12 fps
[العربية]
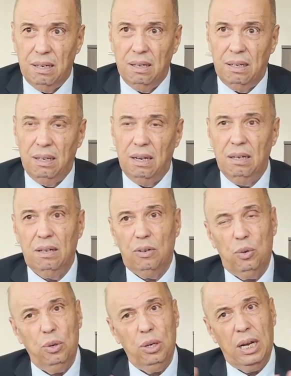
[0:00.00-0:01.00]
ديال
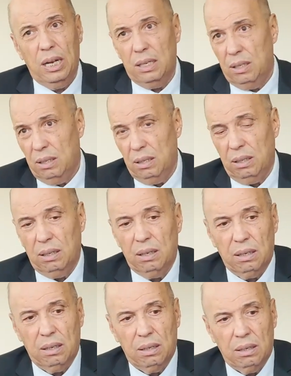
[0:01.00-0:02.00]
كل هاد
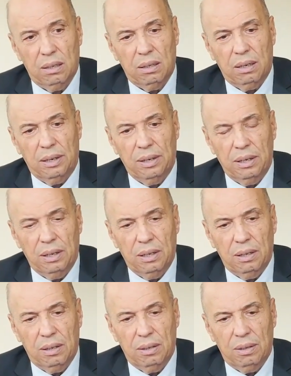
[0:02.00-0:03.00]
آه، يعني
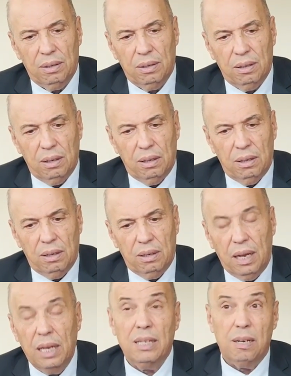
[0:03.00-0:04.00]
آه،
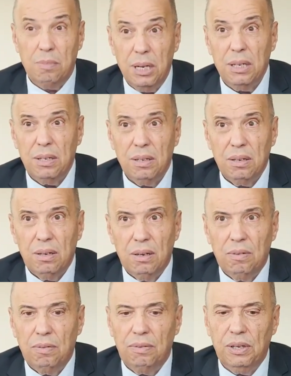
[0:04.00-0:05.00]
الازمات
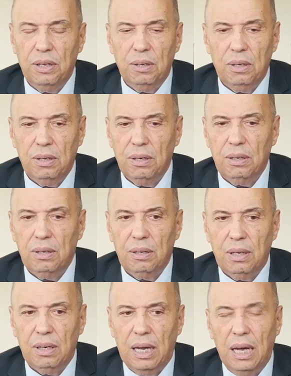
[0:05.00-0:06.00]
في
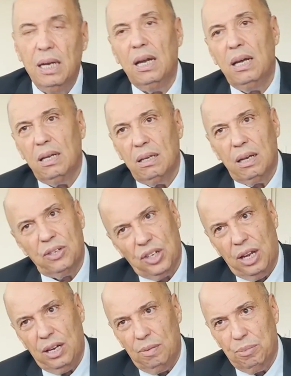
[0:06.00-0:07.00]
آه، على
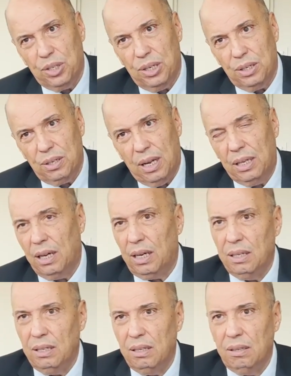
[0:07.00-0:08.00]
اشغال المجلس هذا
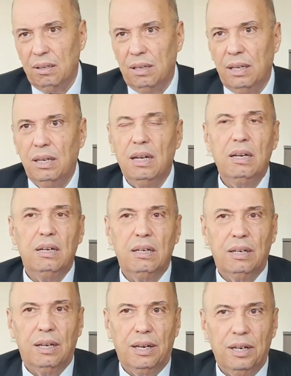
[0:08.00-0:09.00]
كان هي
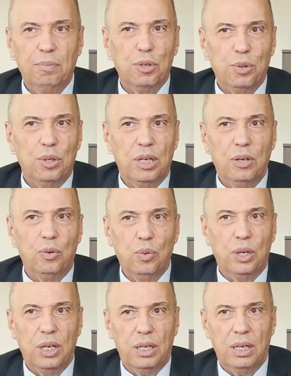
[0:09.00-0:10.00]
يعني المسؤوليه
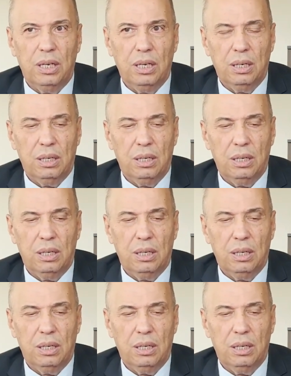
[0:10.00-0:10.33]
الاولى ديال